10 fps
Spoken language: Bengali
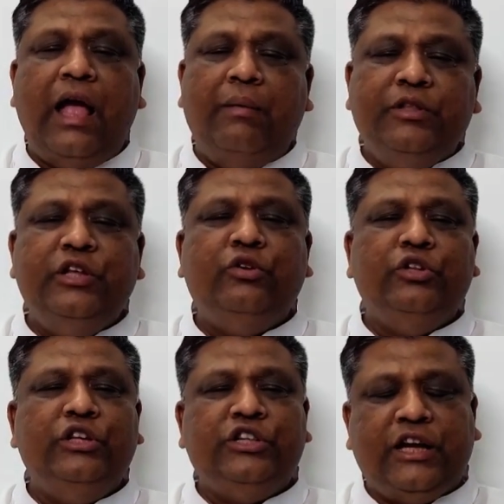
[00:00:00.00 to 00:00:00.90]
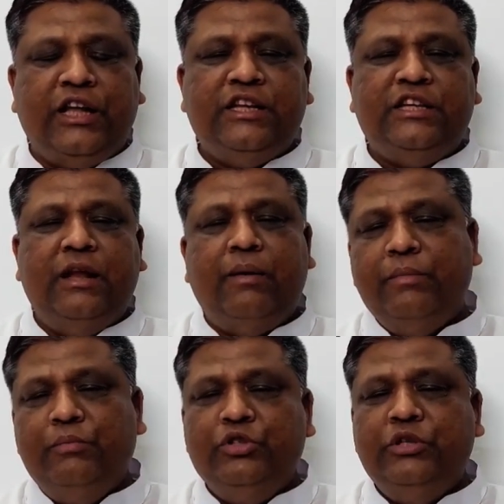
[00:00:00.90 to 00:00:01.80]
আমি দীর্ঘদিন সেখানে ছিলাম আমি
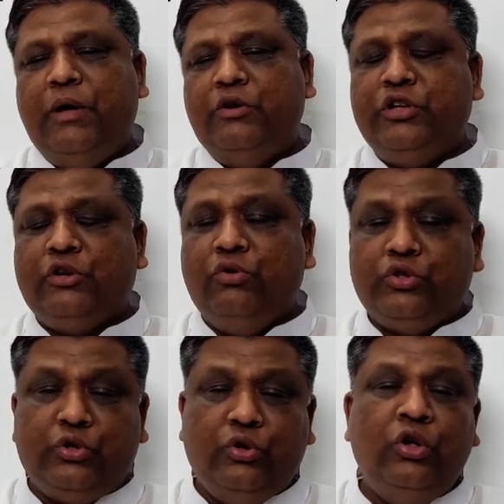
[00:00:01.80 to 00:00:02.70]
বুঝি মানুষের কষ্ট